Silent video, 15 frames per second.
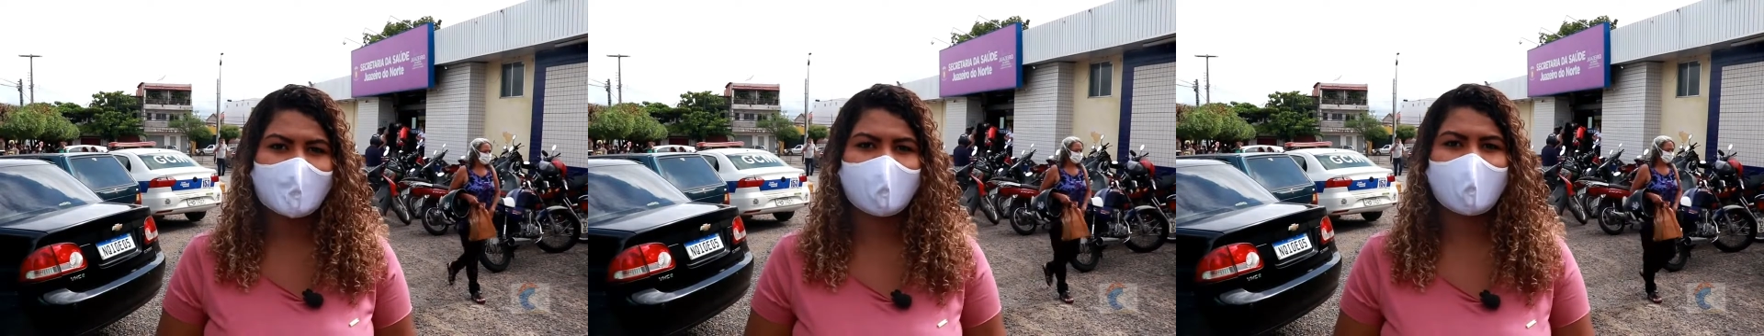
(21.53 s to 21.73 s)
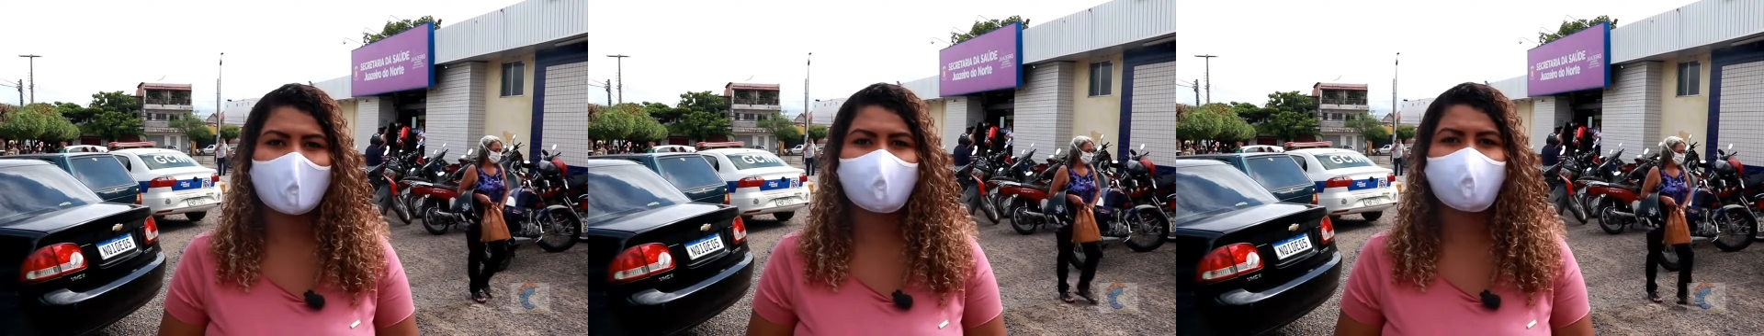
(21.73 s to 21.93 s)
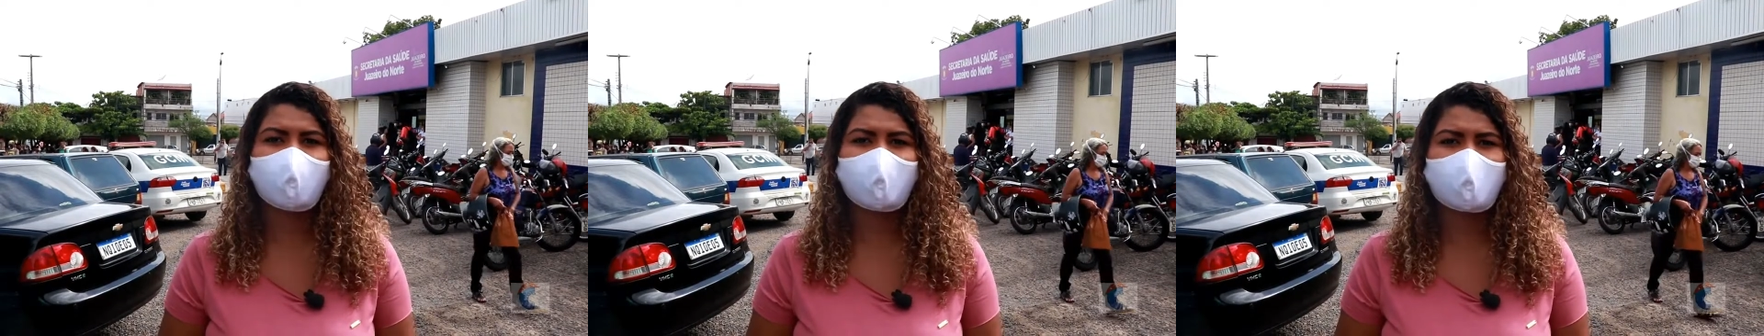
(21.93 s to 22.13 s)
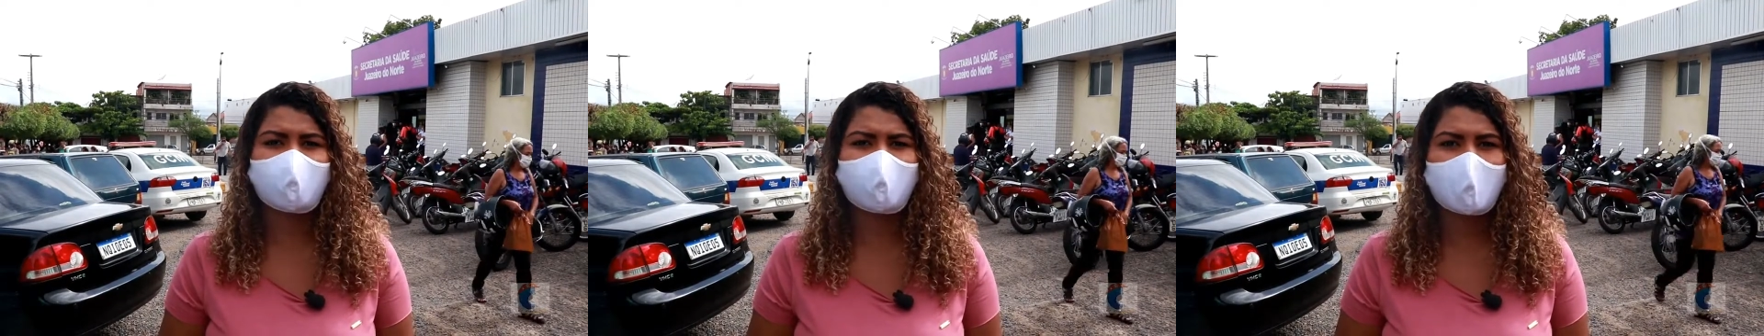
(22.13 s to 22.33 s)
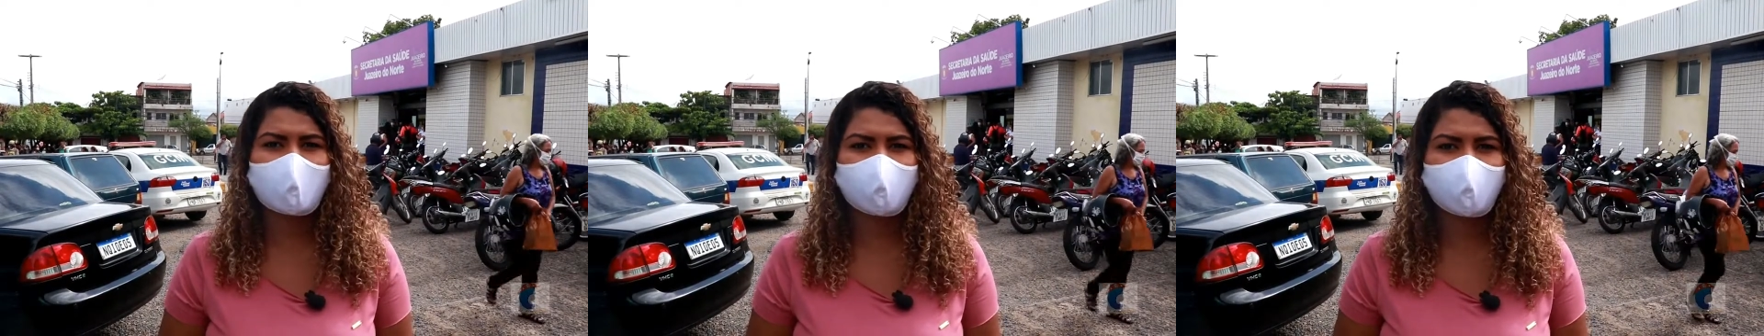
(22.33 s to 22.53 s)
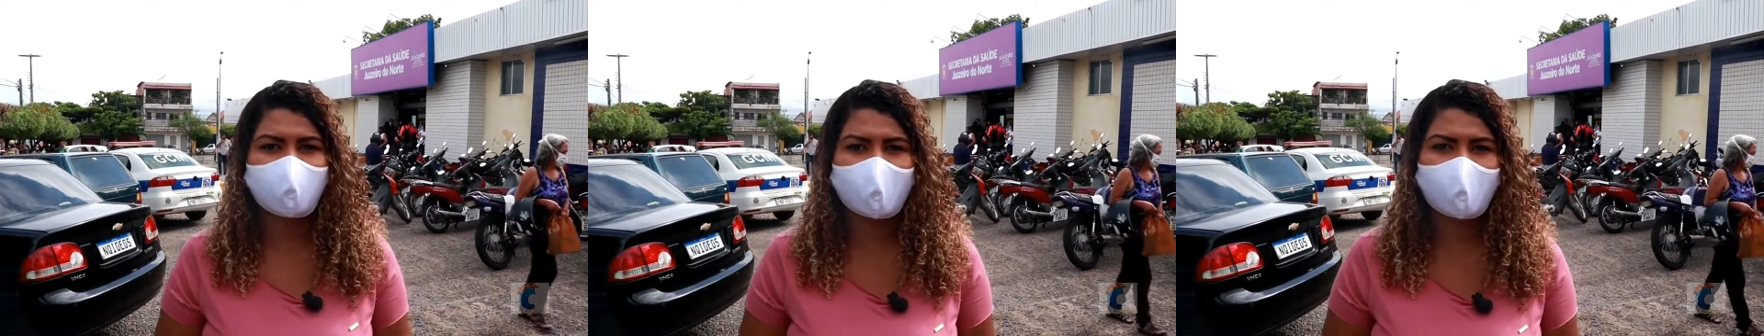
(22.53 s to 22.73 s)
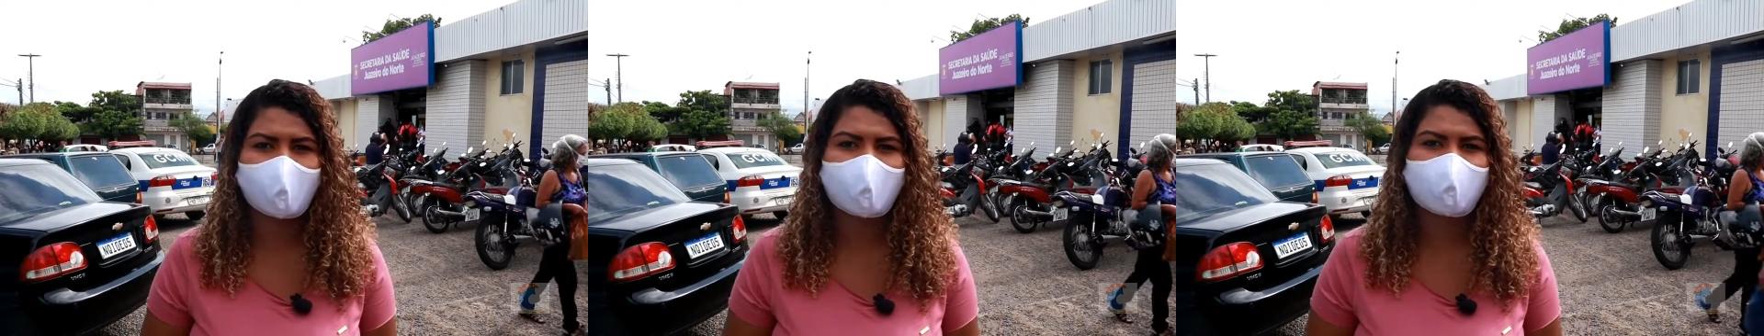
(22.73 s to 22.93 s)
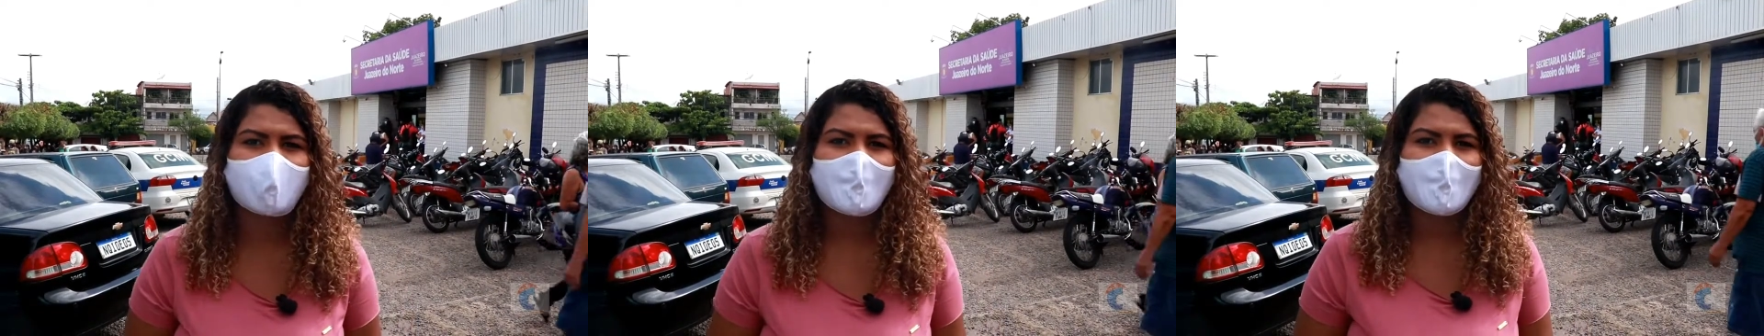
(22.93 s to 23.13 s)
que há muitas
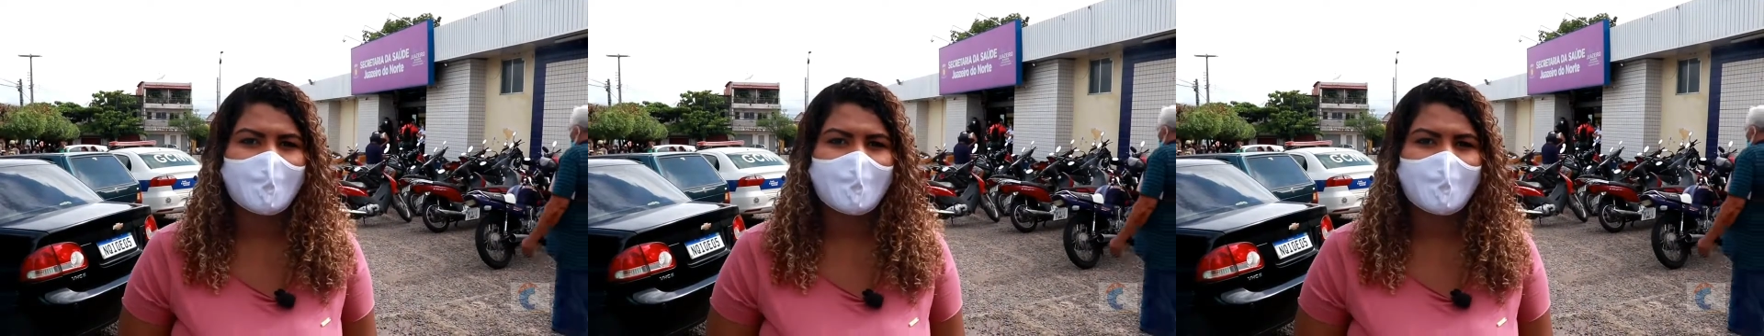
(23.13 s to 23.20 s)
pessoas